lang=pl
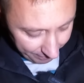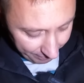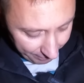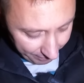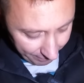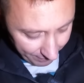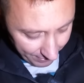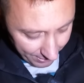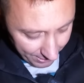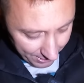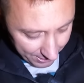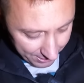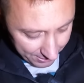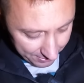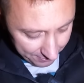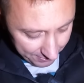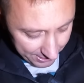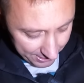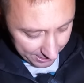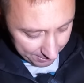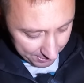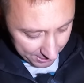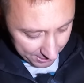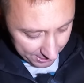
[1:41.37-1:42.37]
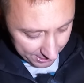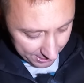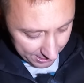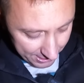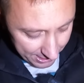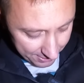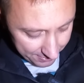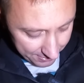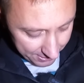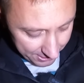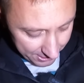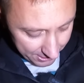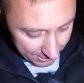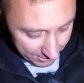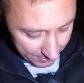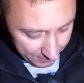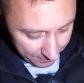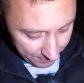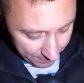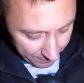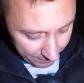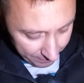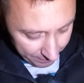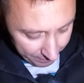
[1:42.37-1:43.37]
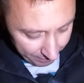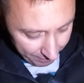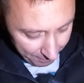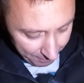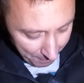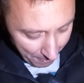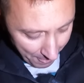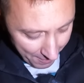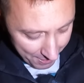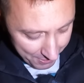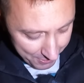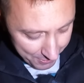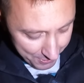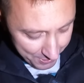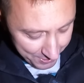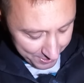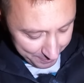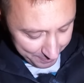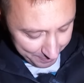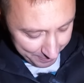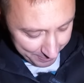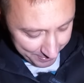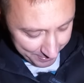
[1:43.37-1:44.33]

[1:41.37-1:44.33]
Mm, witam Cię Sławko. Uri